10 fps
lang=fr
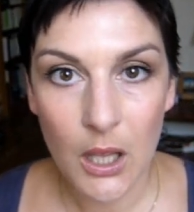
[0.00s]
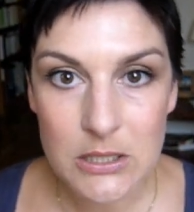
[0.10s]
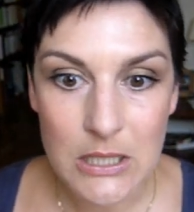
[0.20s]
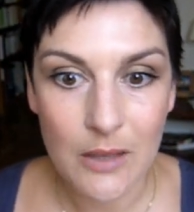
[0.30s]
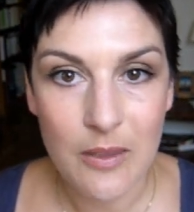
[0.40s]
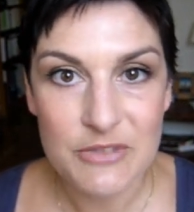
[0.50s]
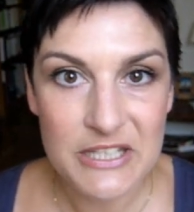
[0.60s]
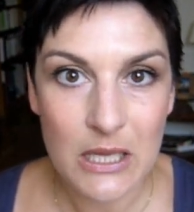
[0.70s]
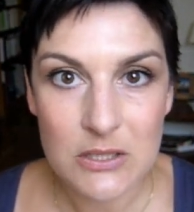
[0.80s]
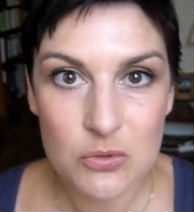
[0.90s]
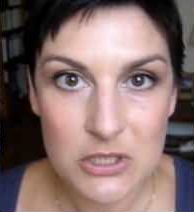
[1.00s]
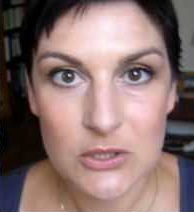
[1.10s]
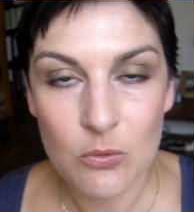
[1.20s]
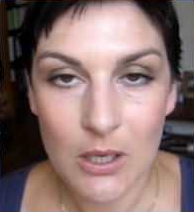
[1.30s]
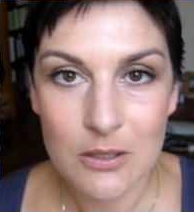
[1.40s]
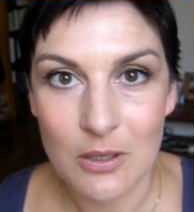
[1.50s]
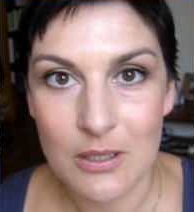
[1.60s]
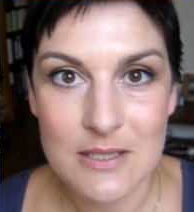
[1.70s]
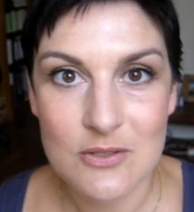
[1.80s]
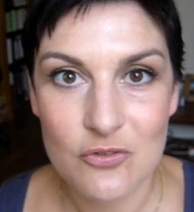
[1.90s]
j'ai l'air d'un petit garçon chinois, quoi,
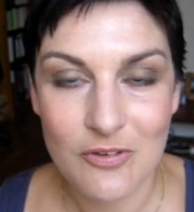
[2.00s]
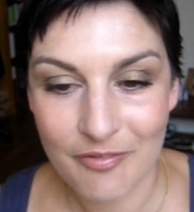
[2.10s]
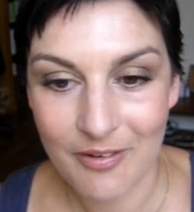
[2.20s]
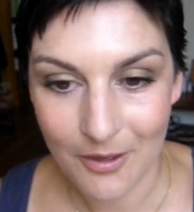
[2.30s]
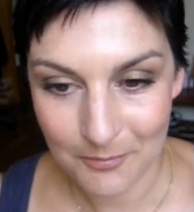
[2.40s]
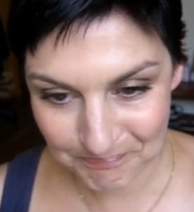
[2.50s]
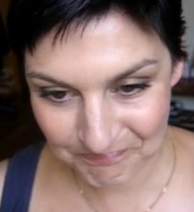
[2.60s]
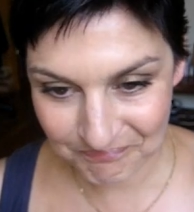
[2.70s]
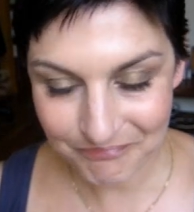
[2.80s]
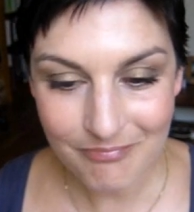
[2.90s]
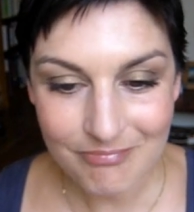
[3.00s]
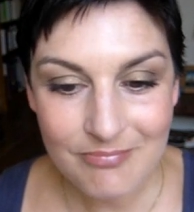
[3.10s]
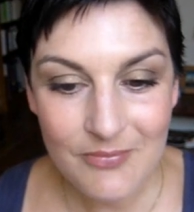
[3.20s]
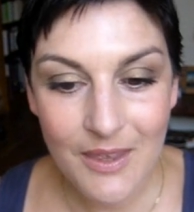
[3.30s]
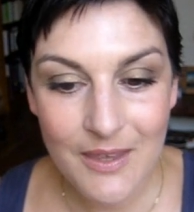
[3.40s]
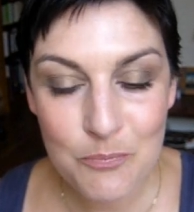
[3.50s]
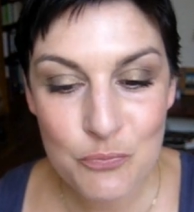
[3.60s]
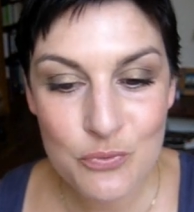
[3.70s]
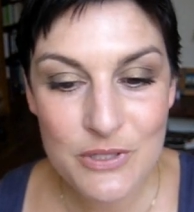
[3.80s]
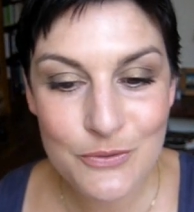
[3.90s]
qu'est-ce que je vais faire Et
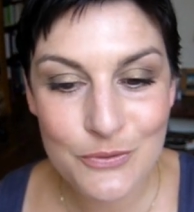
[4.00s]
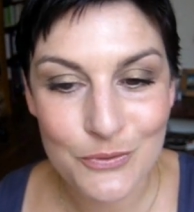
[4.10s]
puis...